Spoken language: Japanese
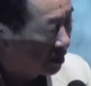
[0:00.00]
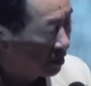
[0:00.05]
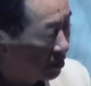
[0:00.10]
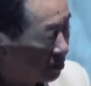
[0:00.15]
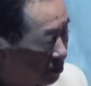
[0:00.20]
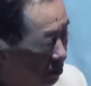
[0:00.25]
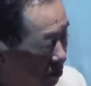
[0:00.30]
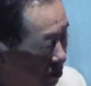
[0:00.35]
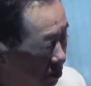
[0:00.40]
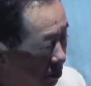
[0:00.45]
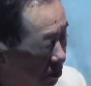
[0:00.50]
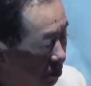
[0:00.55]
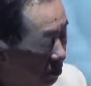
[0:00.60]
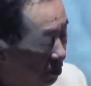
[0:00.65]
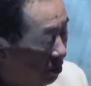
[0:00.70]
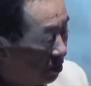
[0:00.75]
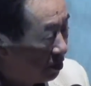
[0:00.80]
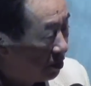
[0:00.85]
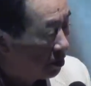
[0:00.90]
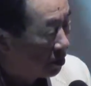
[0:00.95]
たということを
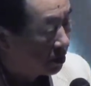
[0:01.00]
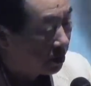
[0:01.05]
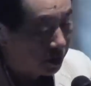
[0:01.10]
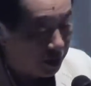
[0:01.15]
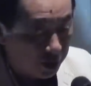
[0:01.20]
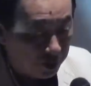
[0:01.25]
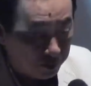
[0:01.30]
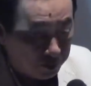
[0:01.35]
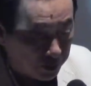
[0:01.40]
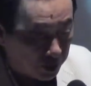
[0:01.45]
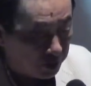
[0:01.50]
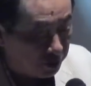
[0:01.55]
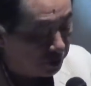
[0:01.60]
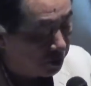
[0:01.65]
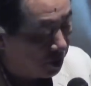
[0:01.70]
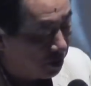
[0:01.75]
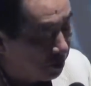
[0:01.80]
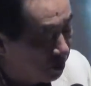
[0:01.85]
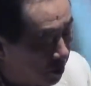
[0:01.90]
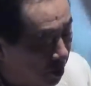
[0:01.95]
現場の
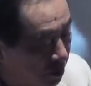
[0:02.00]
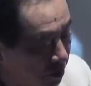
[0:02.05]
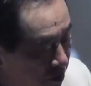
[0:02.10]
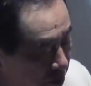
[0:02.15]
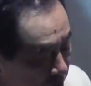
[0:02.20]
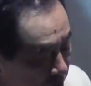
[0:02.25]
現場の